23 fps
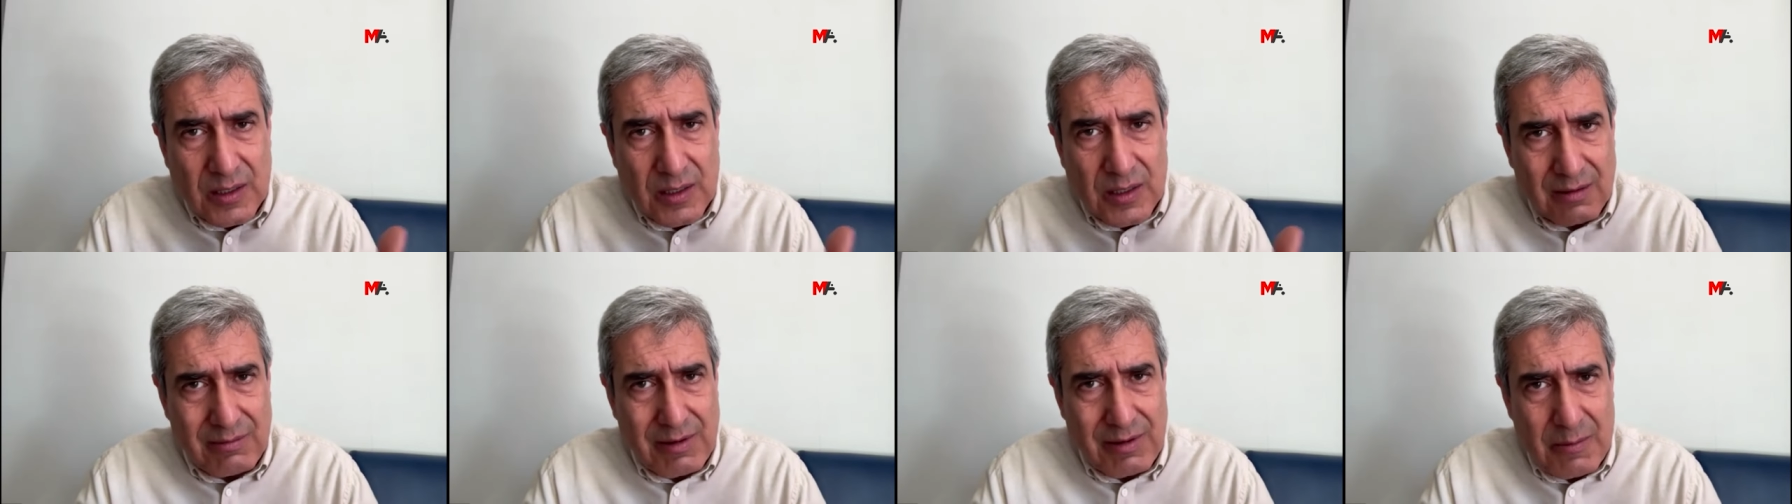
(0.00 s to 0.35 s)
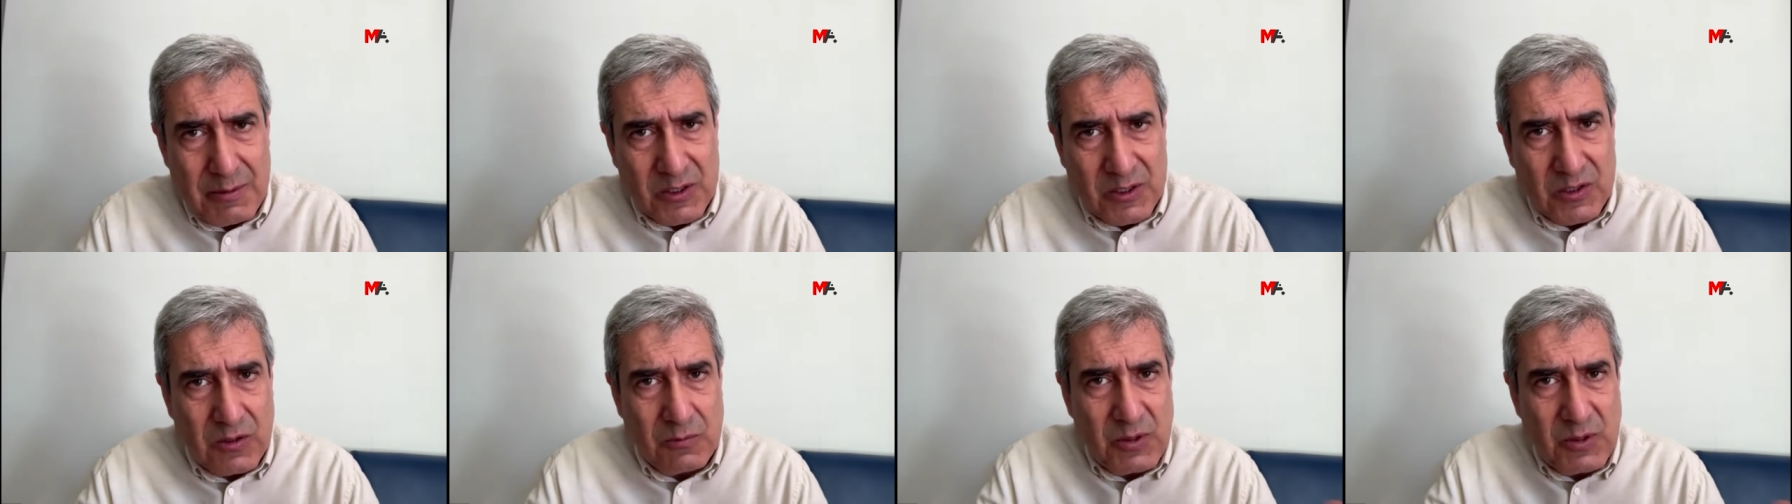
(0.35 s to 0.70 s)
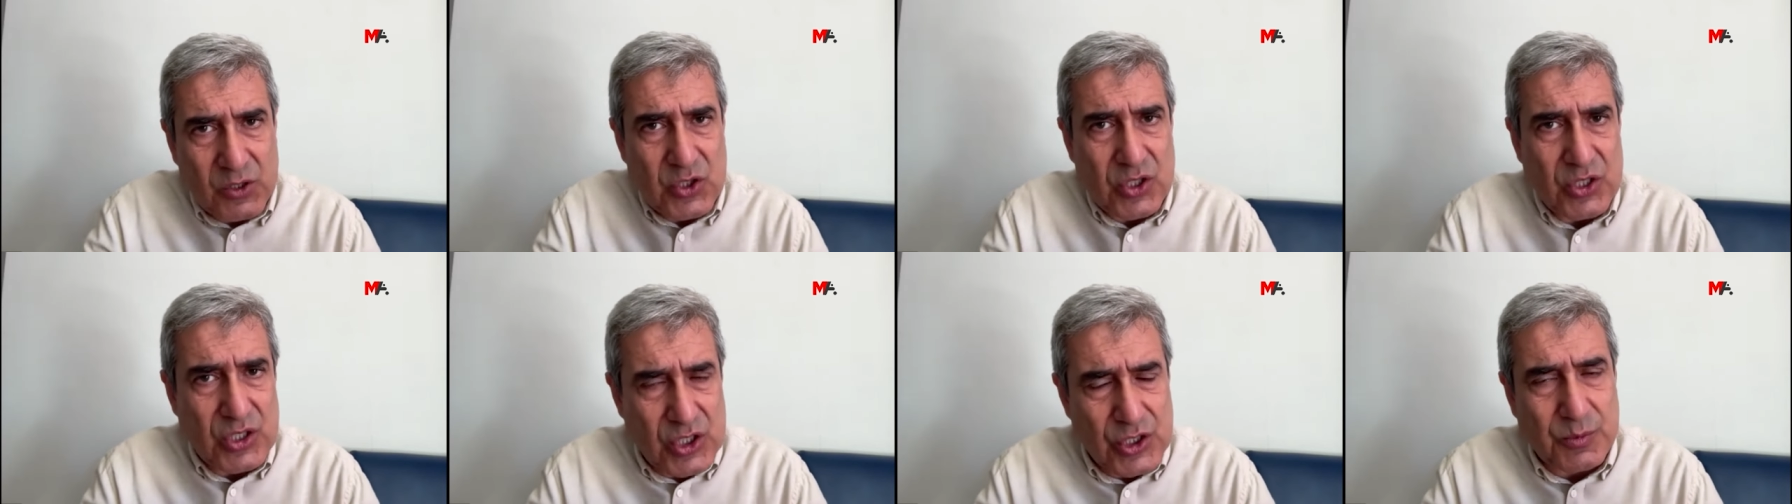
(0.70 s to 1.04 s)
devam ettirmek
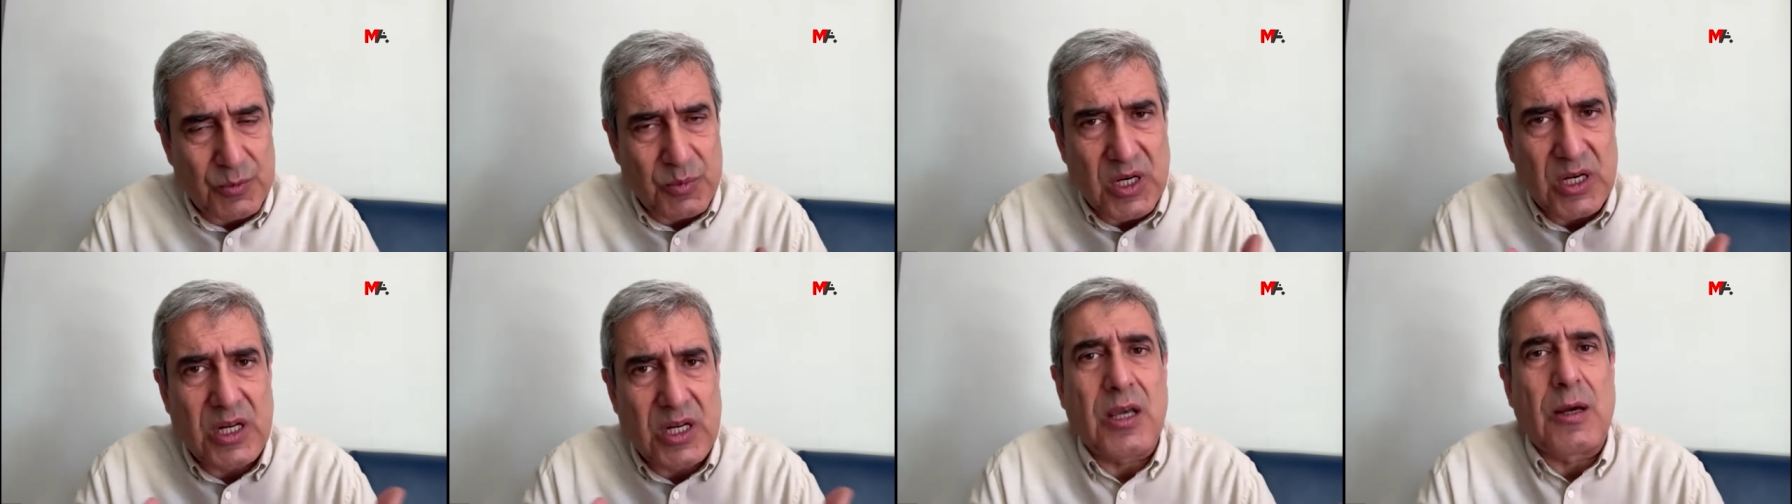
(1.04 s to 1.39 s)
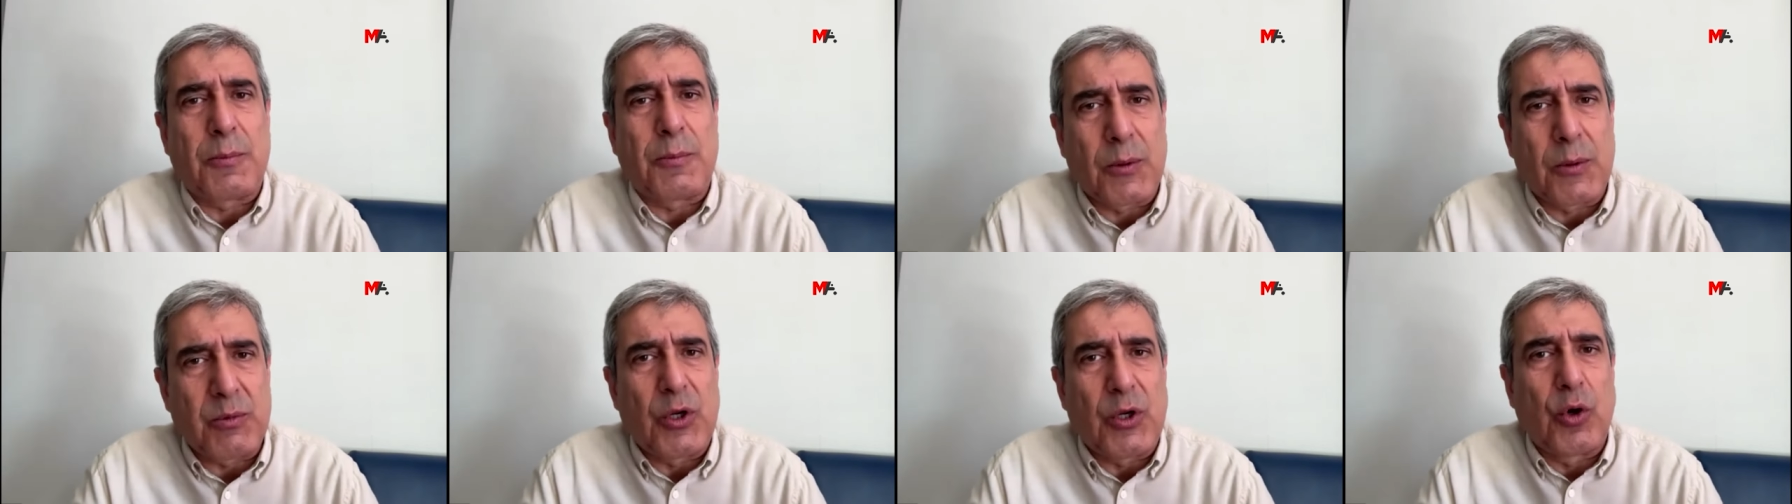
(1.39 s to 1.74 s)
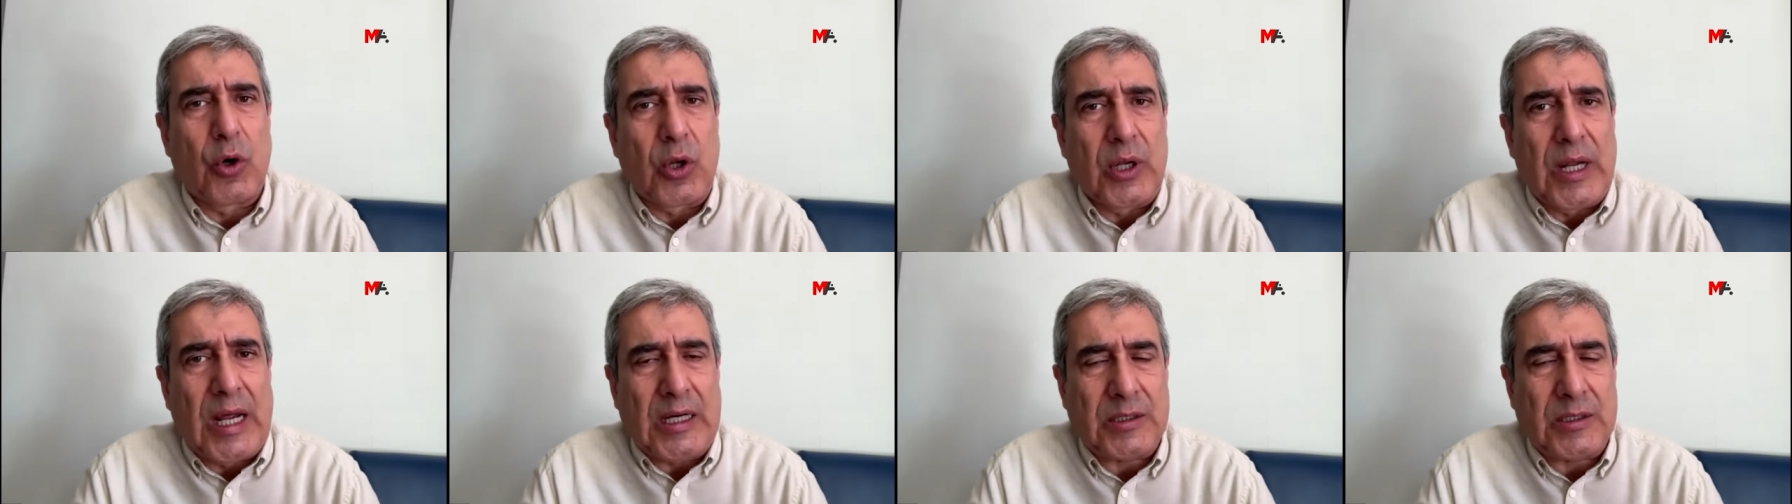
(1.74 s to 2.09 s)
için işbirliği
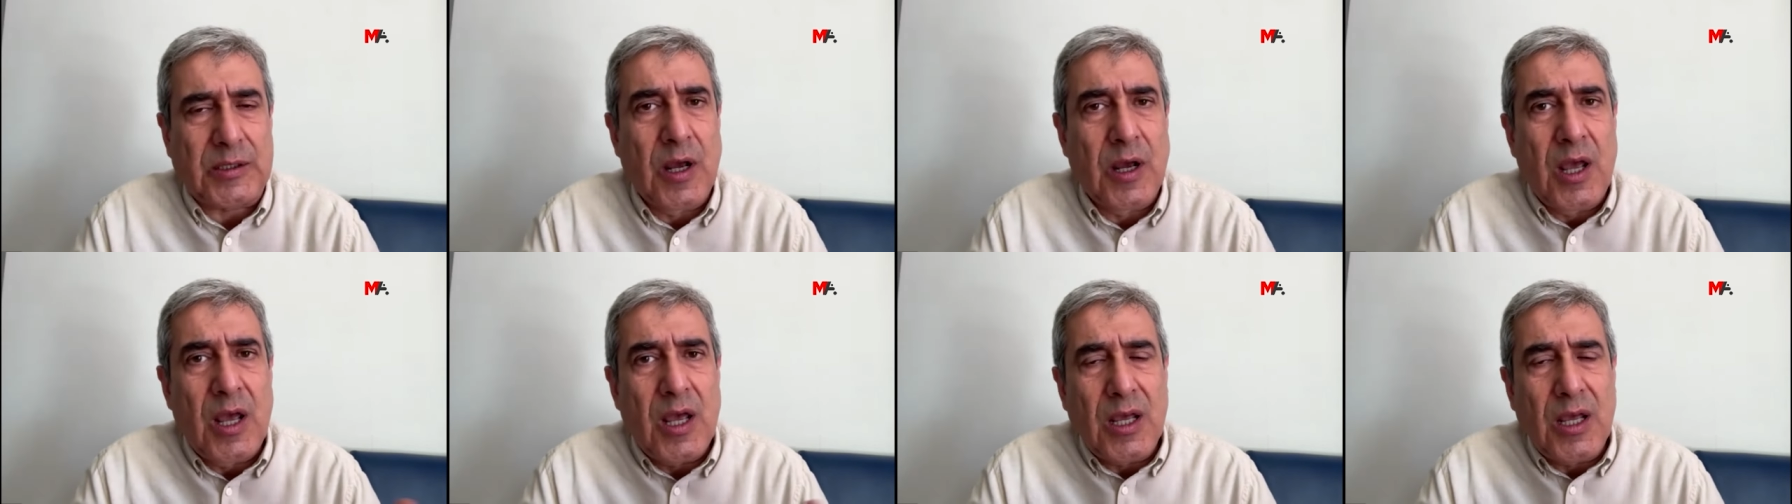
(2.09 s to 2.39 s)
yapabiliyorlar.